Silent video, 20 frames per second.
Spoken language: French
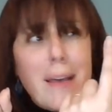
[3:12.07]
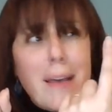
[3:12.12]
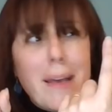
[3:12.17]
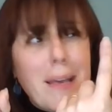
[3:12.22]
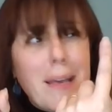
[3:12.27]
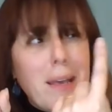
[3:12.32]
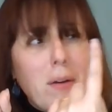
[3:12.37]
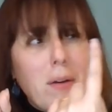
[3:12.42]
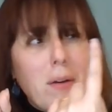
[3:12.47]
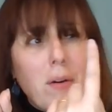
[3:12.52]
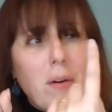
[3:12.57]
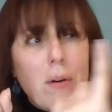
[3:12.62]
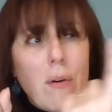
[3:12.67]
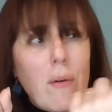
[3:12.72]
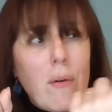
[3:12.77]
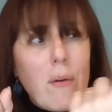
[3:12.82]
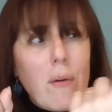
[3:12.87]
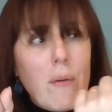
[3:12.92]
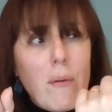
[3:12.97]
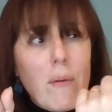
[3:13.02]
et,
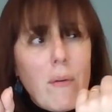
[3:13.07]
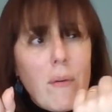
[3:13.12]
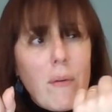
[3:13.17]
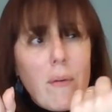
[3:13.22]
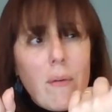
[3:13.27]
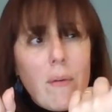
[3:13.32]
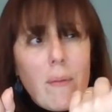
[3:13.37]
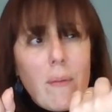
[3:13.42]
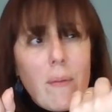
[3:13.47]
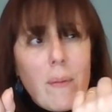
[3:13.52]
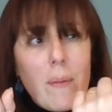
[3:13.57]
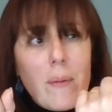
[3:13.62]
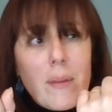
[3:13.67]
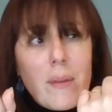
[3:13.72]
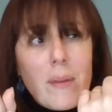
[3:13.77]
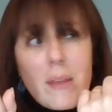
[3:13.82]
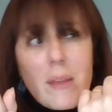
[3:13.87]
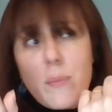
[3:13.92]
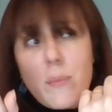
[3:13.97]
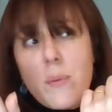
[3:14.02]
euh,
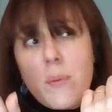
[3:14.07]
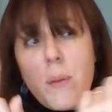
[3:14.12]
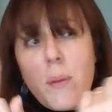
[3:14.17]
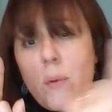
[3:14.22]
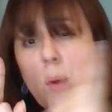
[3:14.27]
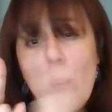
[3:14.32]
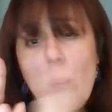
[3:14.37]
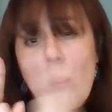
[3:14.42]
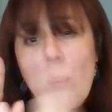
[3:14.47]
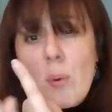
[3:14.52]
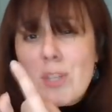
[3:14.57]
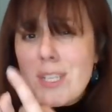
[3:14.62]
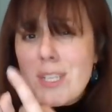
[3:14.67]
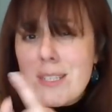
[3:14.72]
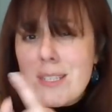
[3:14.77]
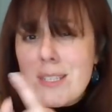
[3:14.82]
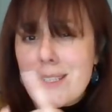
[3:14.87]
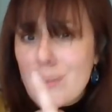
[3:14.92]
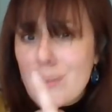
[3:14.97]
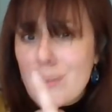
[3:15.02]
et puis bah, lui
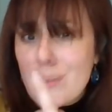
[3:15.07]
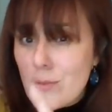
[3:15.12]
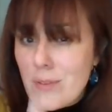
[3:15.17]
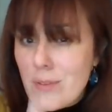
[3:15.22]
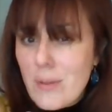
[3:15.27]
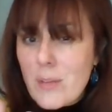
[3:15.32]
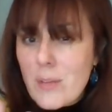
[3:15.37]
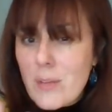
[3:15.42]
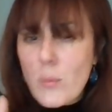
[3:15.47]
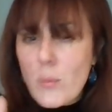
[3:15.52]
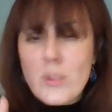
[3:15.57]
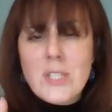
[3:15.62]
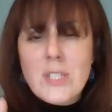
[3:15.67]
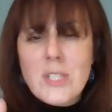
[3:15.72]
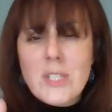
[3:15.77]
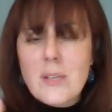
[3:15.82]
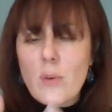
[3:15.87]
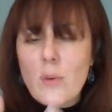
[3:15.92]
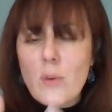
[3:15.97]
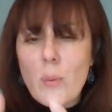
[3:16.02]
reprocher ce qui devait lui être
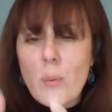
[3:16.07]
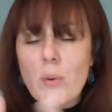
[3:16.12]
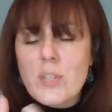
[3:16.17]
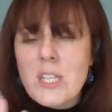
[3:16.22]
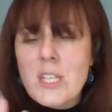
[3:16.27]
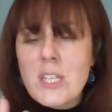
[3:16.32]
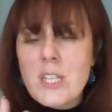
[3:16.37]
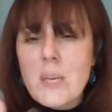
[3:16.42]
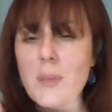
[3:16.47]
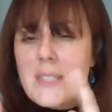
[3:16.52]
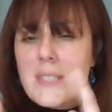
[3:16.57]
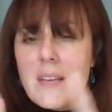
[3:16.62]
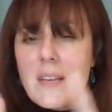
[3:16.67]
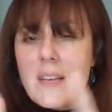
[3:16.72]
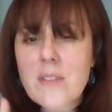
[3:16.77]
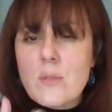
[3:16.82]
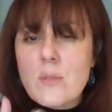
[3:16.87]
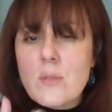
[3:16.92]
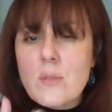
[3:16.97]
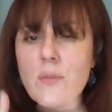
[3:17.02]
reproché, parce qu'il y
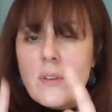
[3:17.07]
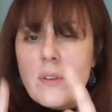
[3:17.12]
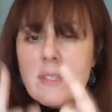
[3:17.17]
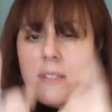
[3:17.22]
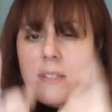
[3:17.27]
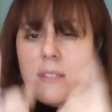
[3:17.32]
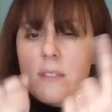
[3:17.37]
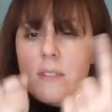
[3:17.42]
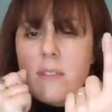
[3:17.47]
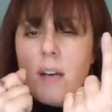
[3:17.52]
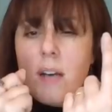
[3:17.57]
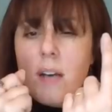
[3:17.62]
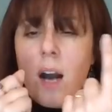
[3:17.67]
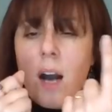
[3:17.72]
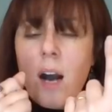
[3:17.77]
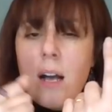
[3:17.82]
avait souffrance, etc.